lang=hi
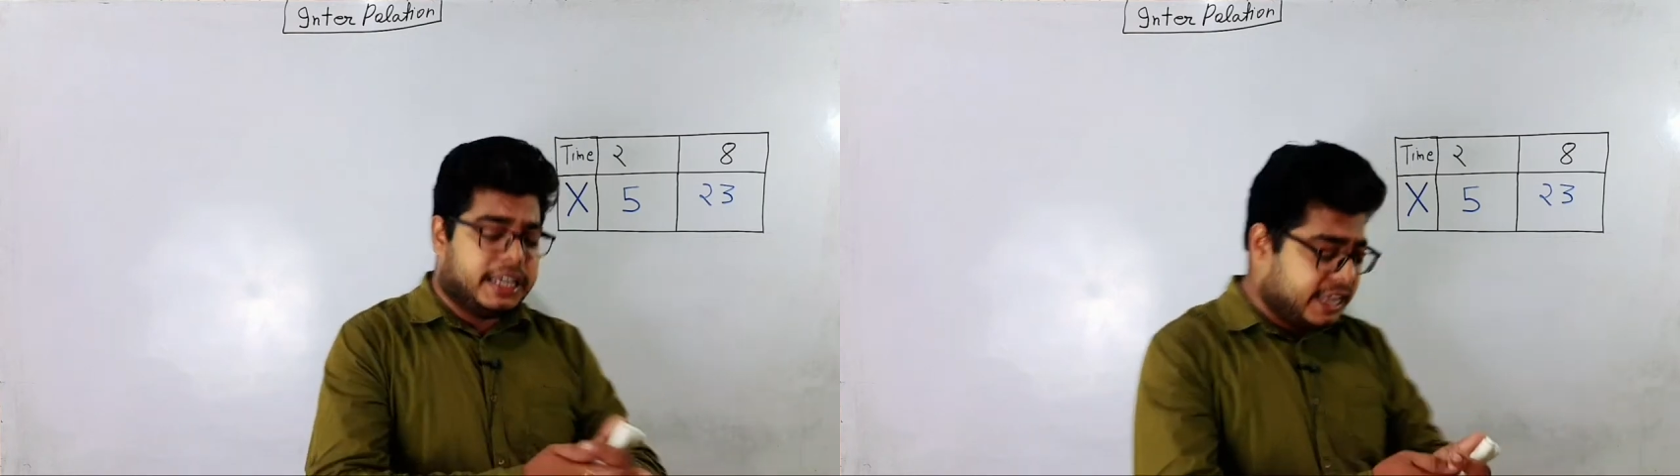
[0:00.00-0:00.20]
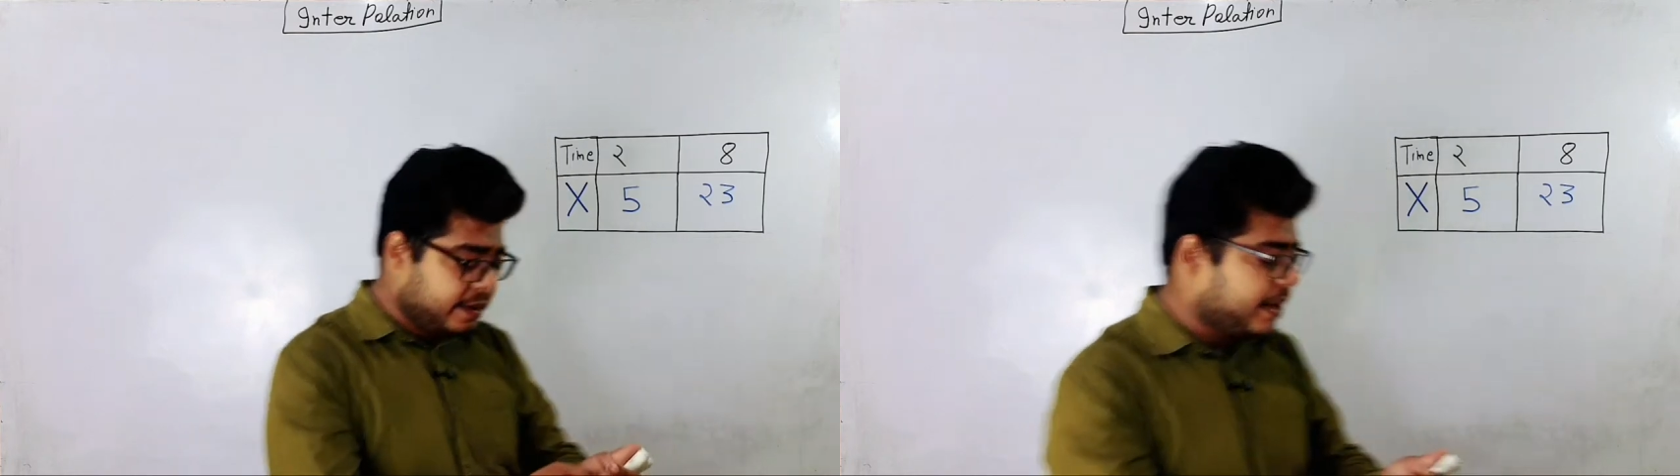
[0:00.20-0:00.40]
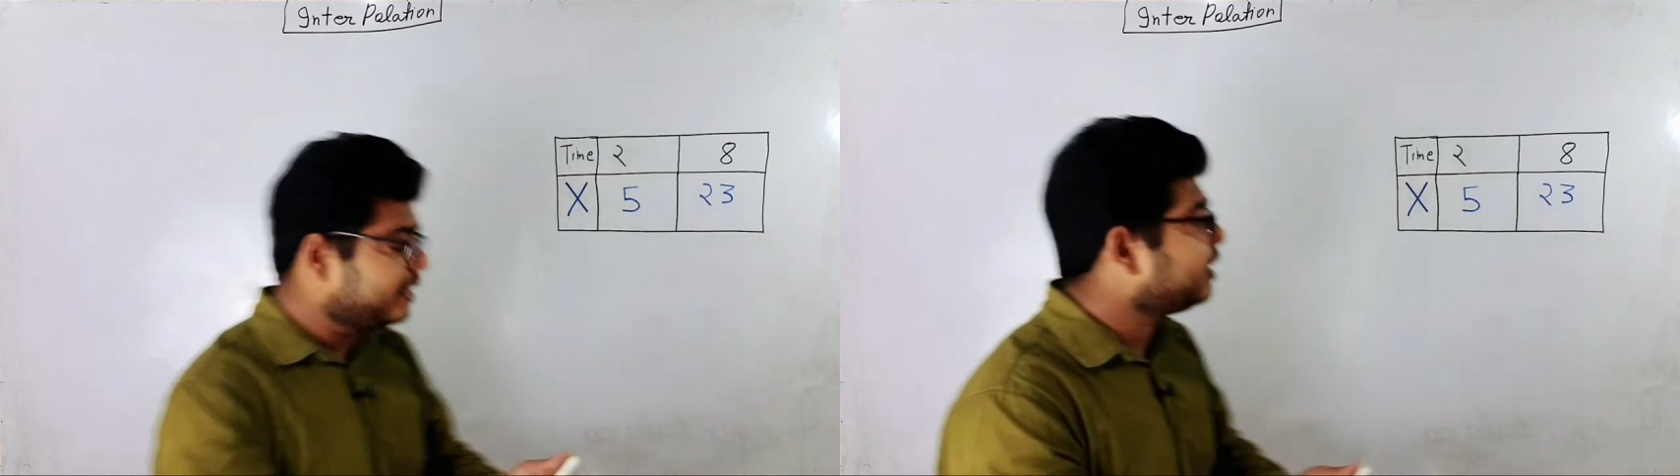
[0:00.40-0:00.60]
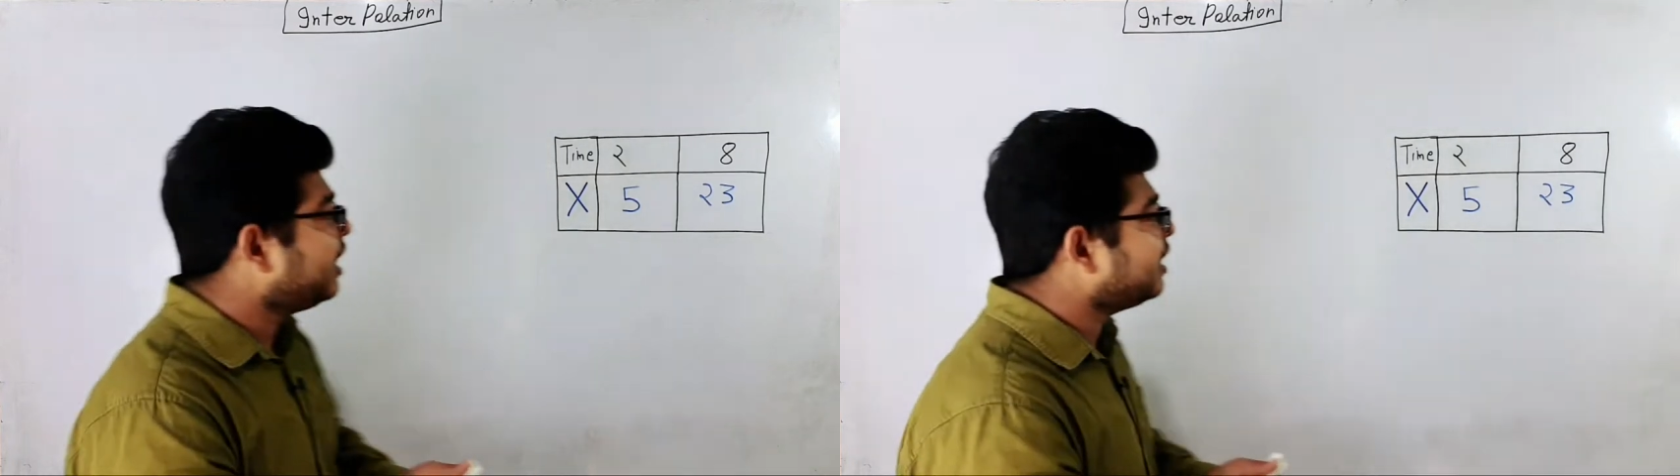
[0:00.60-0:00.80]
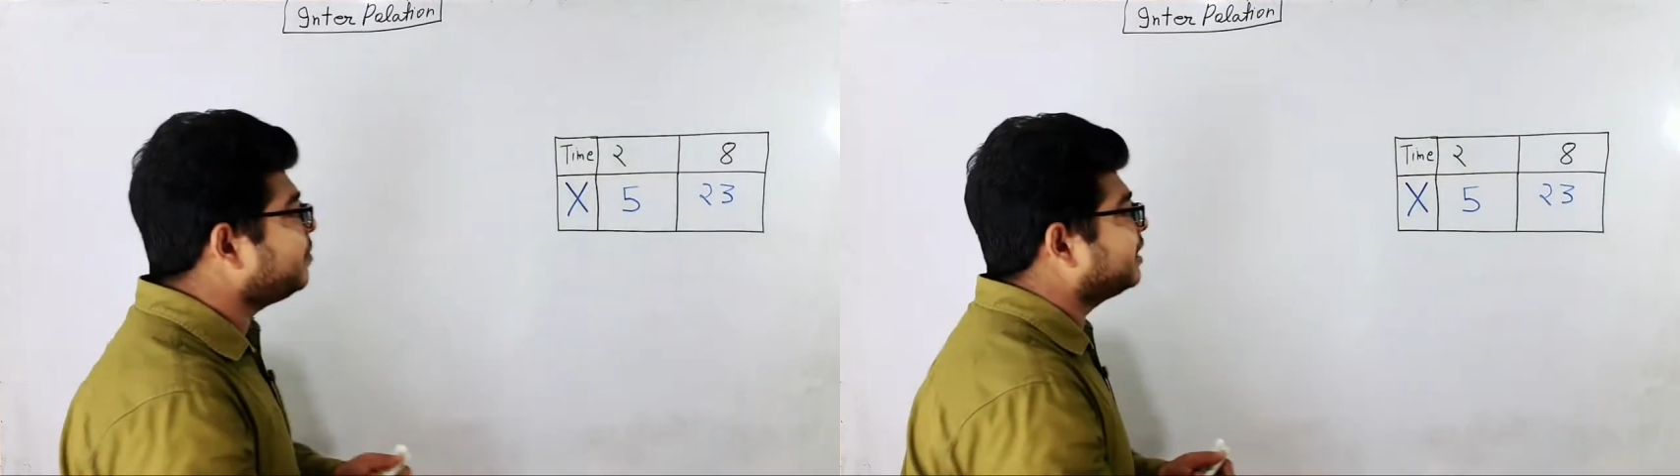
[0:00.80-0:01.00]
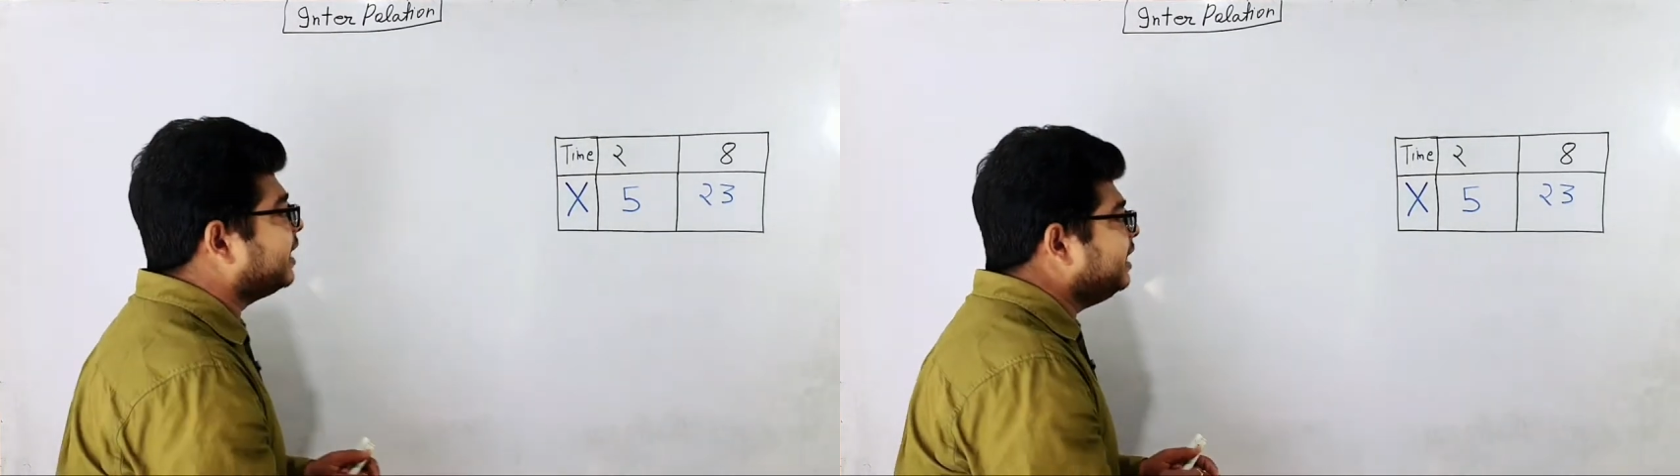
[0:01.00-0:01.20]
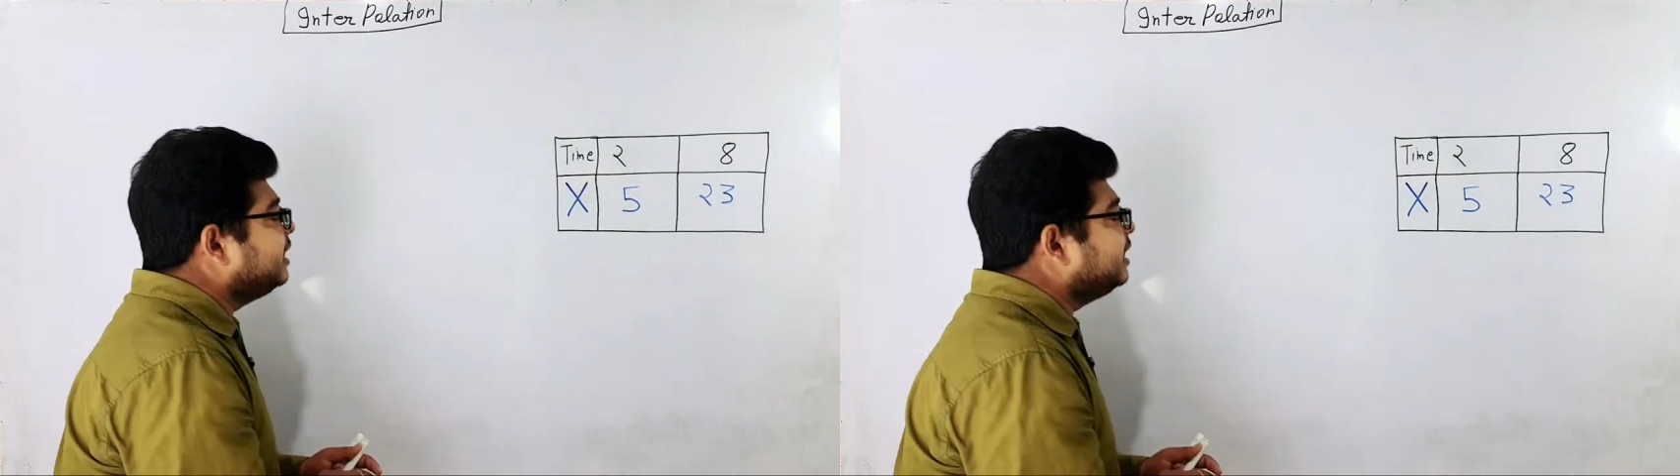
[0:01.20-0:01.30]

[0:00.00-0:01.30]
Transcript: ये मेथड कहां काम आता है